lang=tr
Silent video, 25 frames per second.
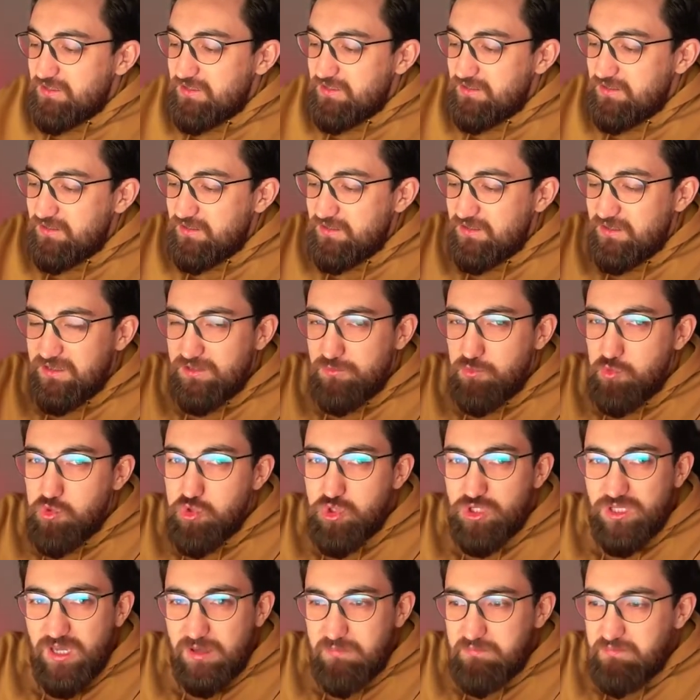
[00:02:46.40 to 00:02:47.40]
e,
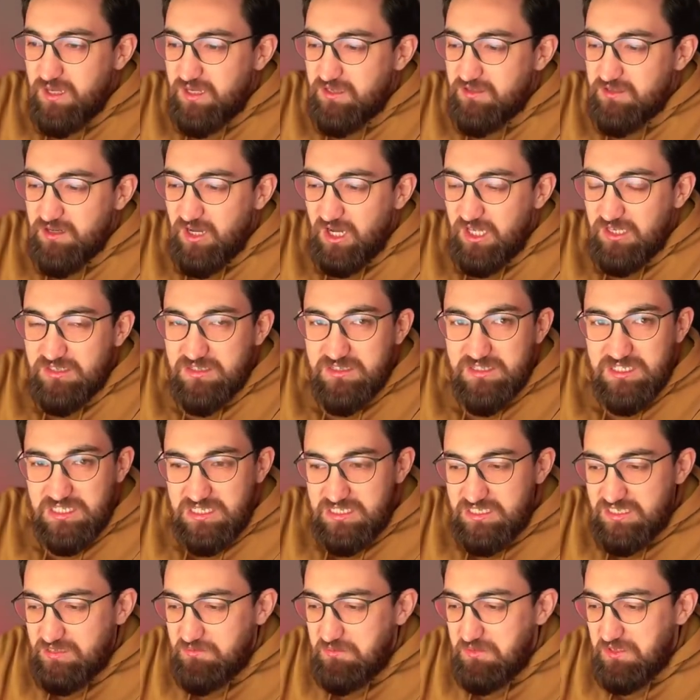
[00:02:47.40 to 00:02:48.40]
üçgen peyniri alırsınız
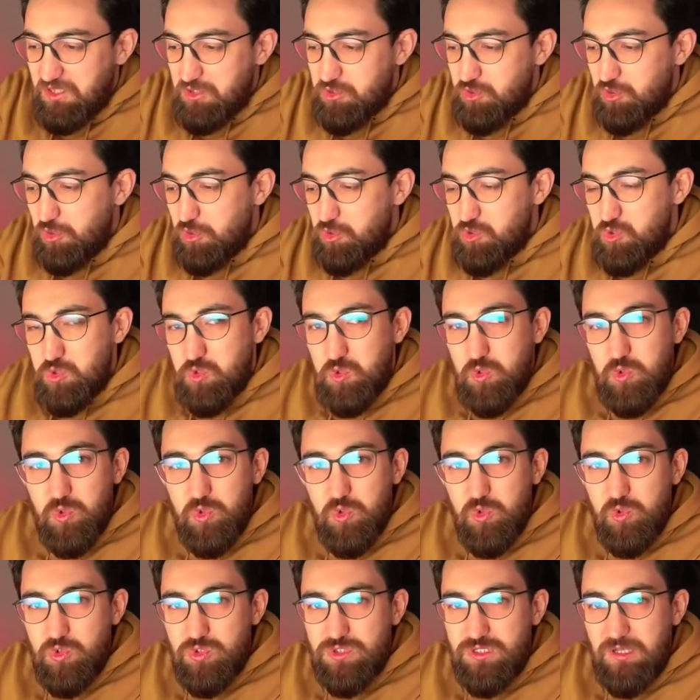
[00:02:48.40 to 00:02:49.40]
simide şöyle
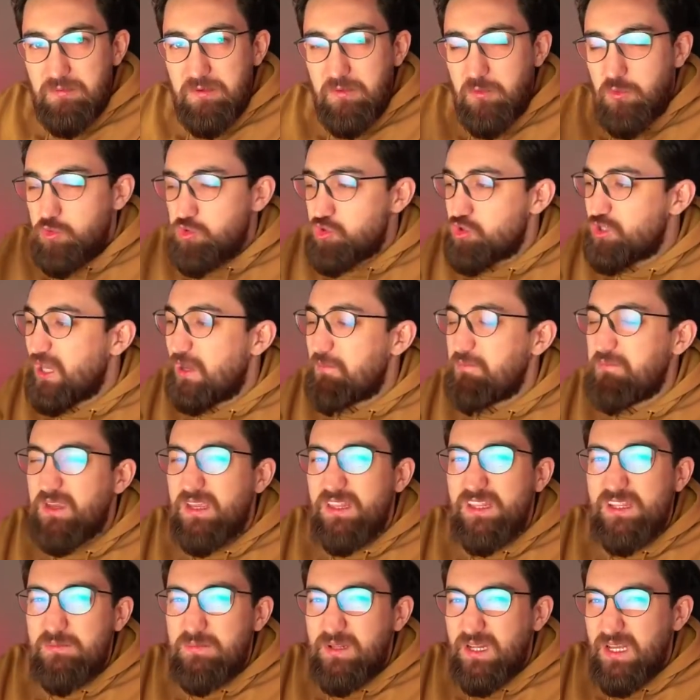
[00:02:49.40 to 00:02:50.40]
sürdüğünüz zaman o üçgen
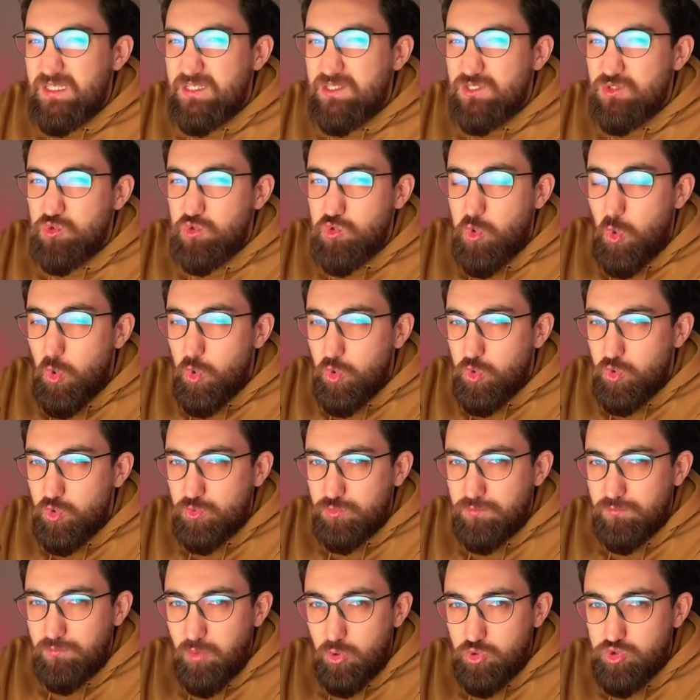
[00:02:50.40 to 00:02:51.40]
peyniri biraz soğuk
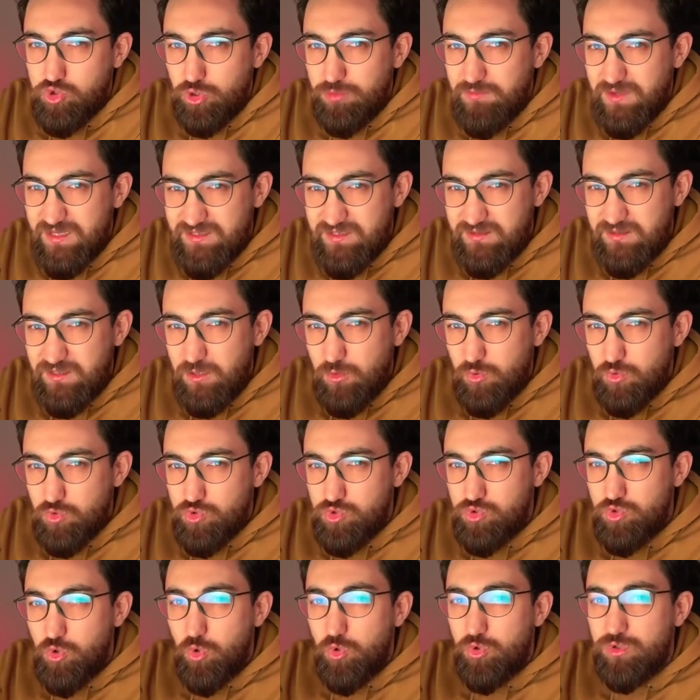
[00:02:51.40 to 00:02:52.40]
bozulmasın diye onu
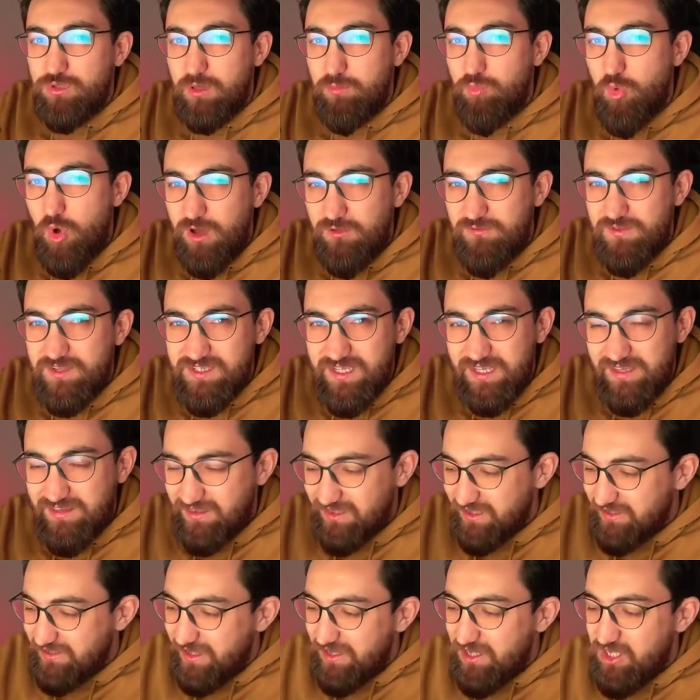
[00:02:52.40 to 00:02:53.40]
soğukta muhafaza
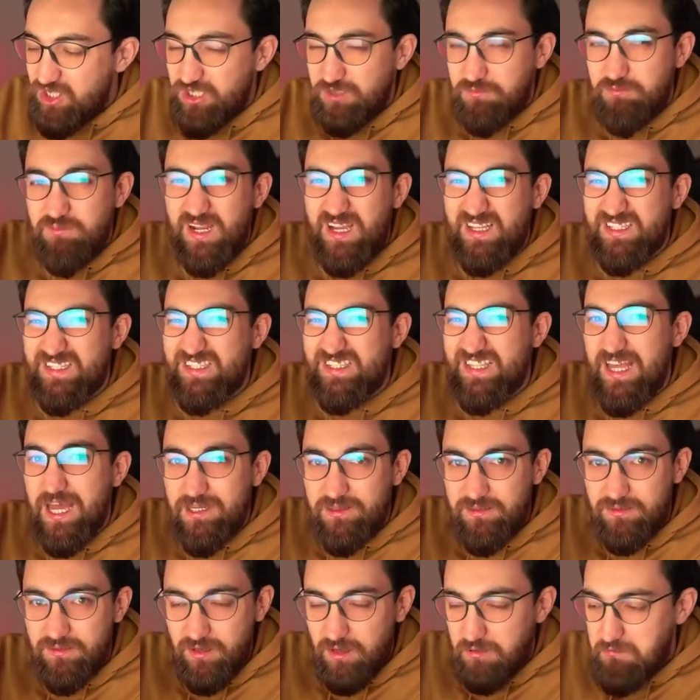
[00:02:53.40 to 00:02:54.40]
ettikleri için biraz
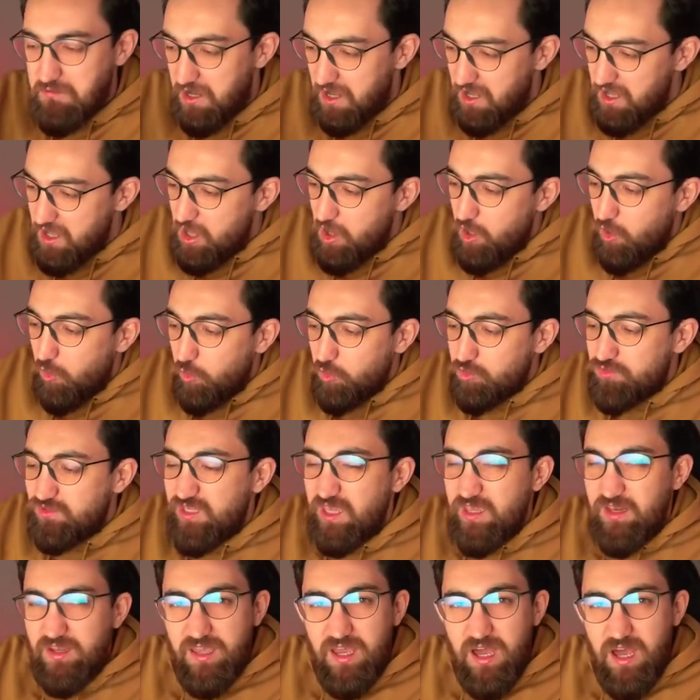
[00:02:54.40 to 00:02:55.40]
serttir ama o
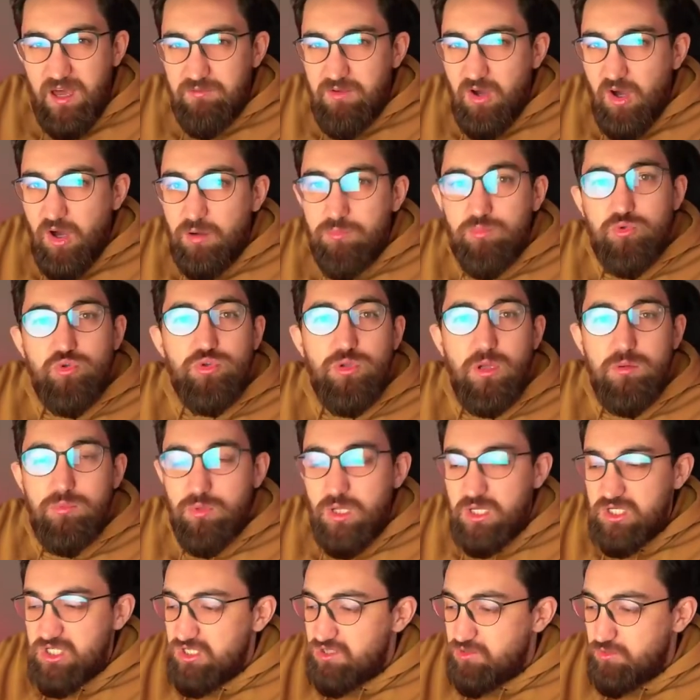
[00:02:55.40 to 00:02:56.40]
tereyağı ve hamurla
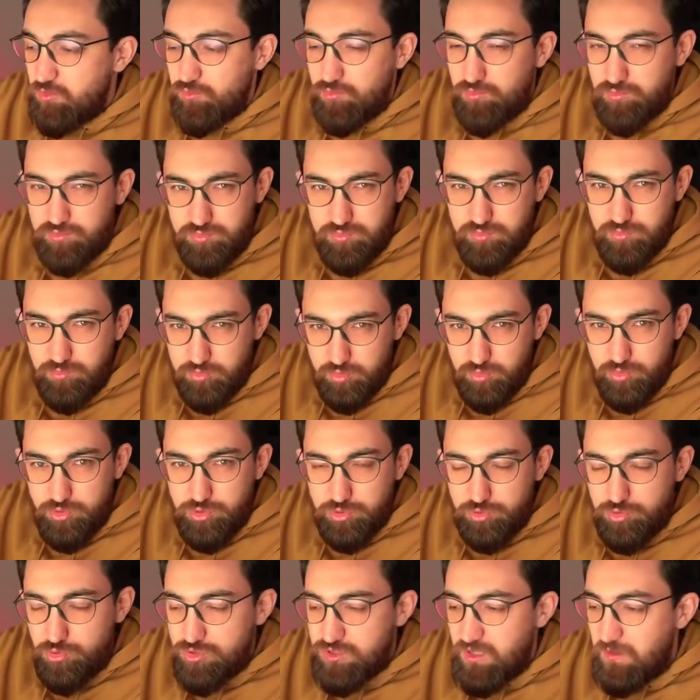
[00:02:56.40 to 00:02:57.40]
bulaş,
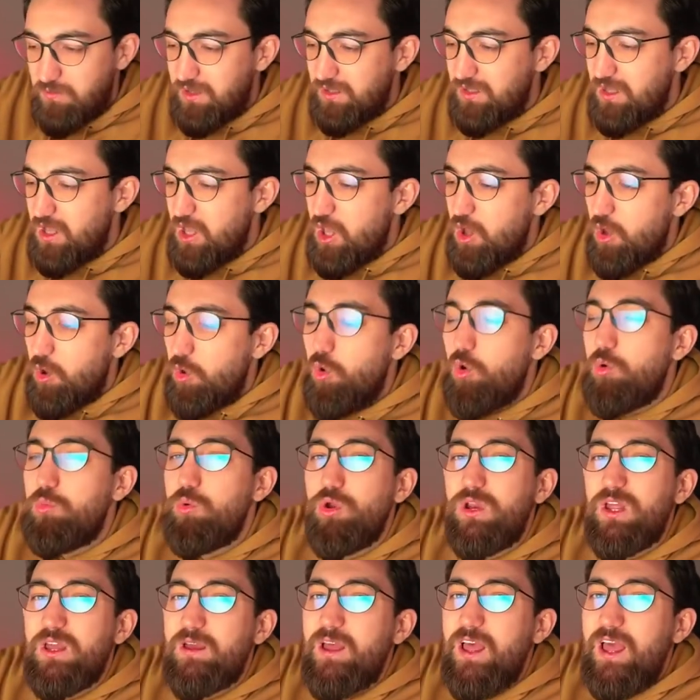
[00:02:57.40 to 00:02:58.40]
buluştuğu zaman o
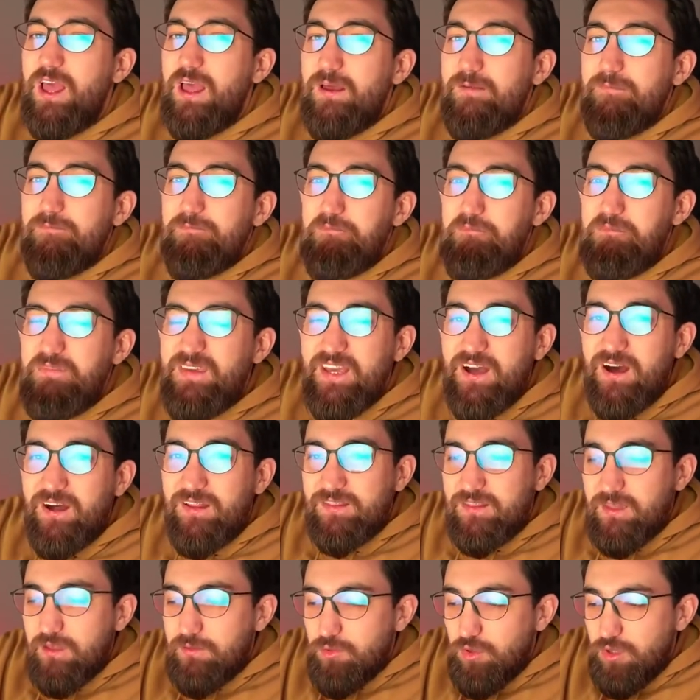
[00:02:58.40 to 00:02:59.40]
böyle bir
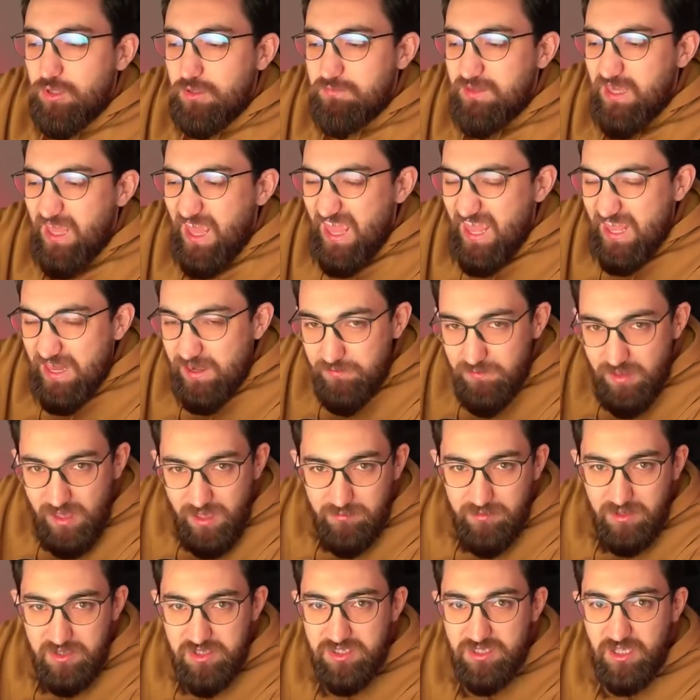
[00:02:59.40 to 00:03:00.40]
anda böyle bir erimeye
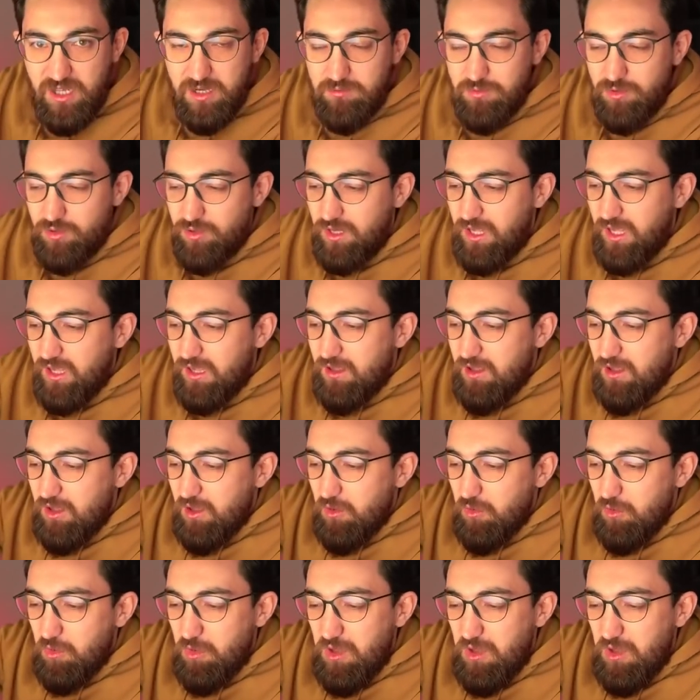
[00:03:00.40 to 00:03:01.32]
başlar böyle. O